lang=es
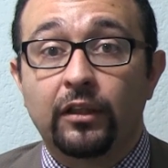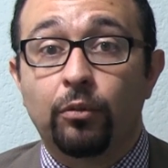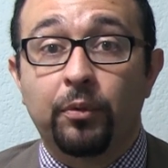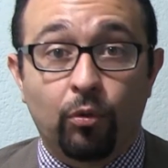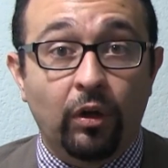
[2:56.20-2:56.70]

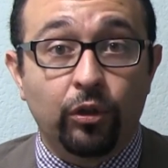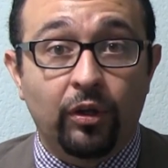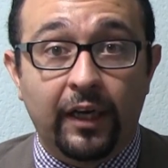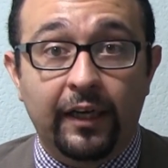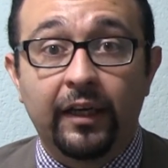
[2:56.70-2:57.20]
exacto, pero
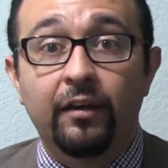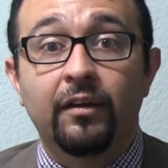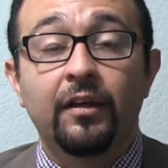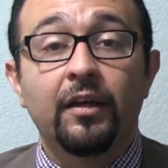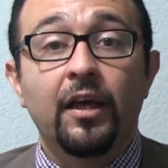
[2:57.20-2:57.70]
¿cuánto le gané?
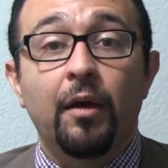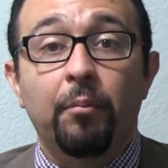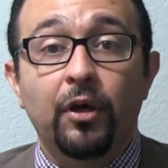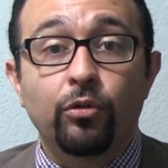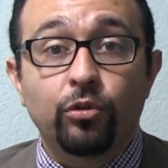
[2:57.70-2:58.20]

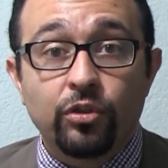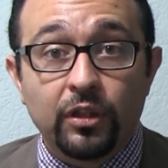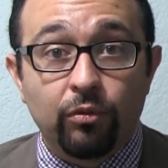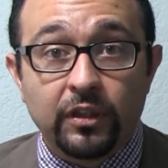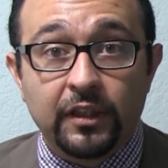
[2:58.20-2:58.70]
Me costó
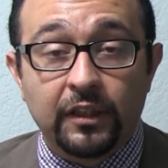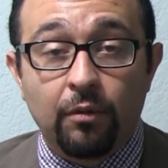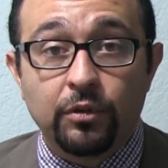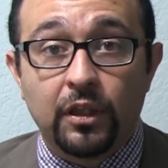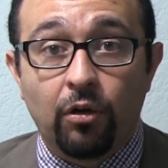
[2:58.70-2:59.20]
50
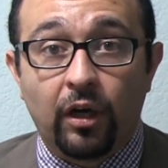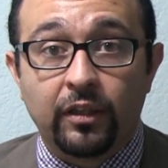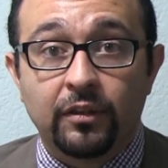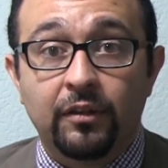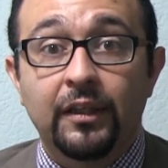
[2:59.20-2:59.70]
centavos de
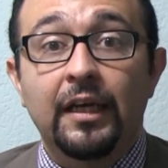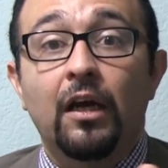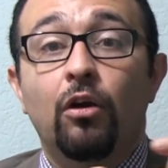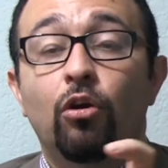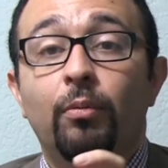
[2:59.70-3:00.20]
dólar.
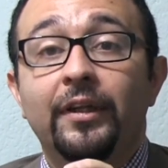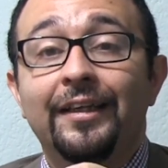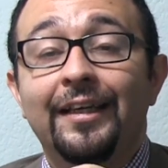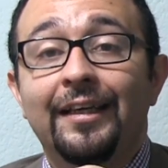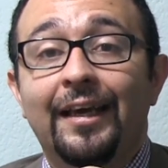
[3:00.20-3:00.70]
Lo
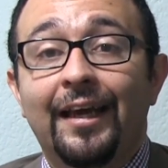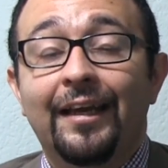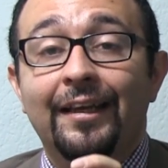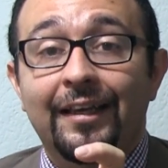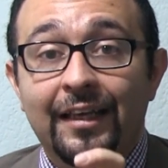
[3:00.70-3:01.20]
vendí en